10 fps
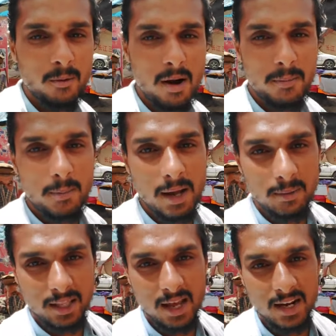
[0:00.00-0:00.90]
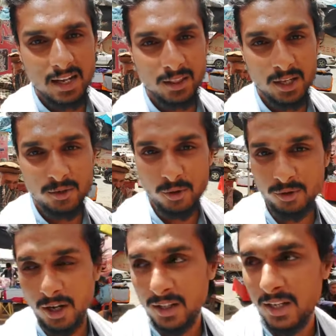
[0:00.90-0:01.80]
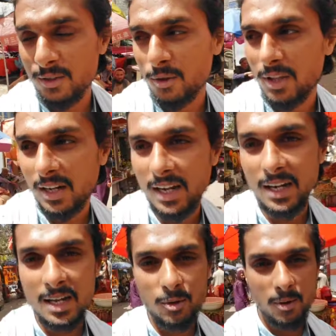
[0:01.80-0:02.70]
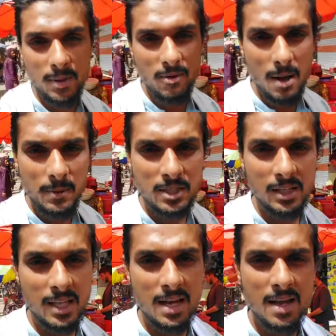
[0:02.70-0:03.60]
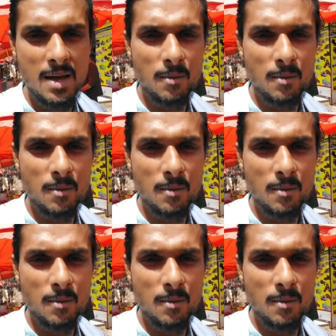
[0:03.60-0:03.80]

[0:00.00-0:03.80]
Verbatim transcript: वहाँ पे भाई बता रहे हैं कि तीन सौ साढ़े तीन सौ तक ले रहे हैं तो अभी वहाँ पे चलते हैं